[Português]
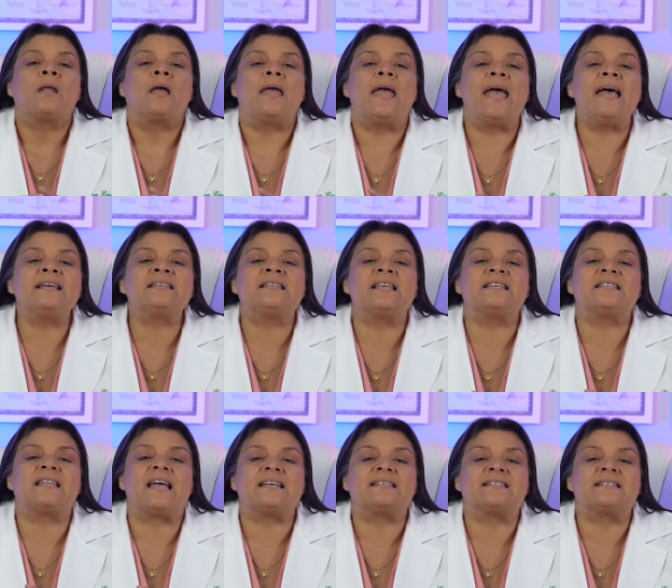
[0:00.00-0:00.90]
esta
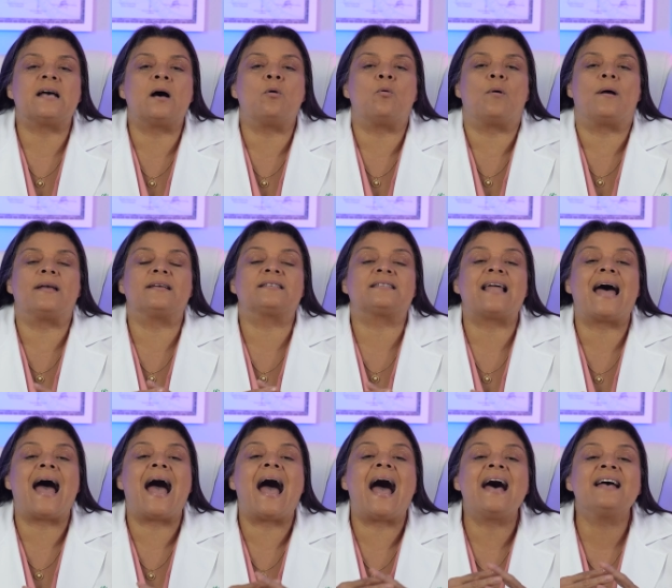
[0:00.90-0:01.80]
estação
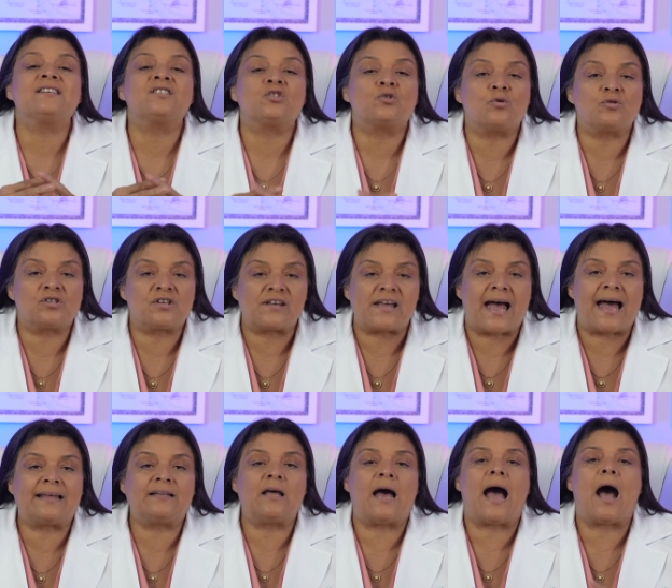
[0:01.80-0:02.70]
está
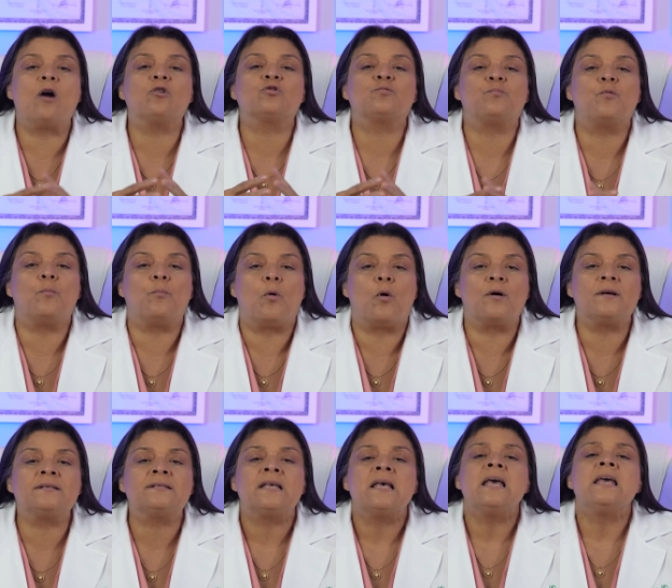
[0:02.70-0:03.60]
associada aos
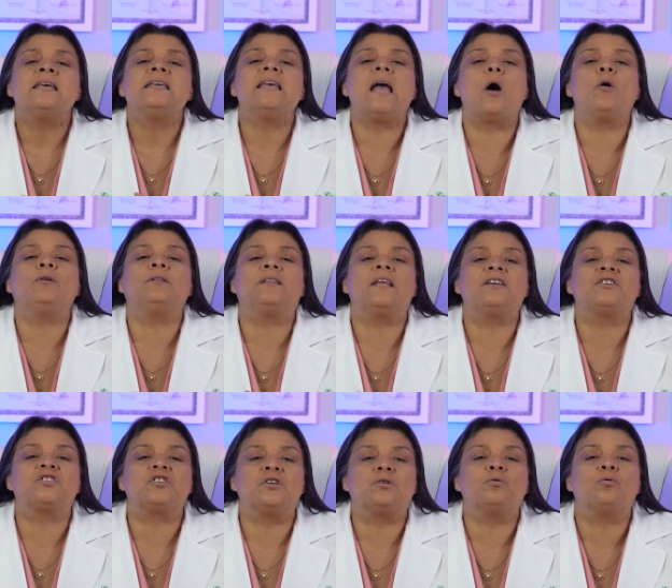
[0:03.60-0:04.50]
pulmões e ao
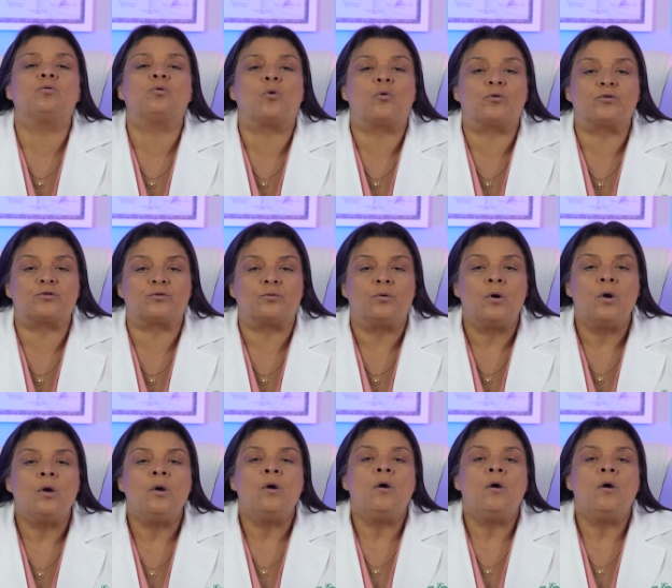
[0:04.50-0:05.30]
intestino grosso.